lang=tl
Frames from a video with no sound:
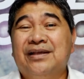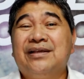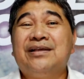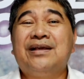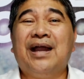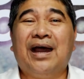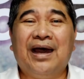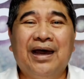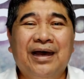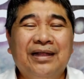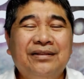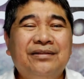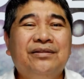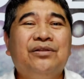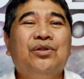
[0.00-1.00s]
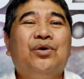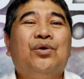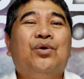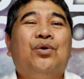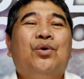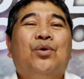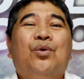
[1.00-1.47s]
God
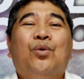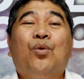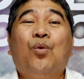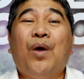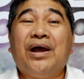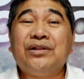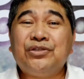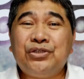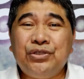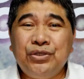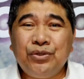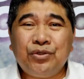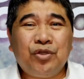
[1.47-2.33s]
wants you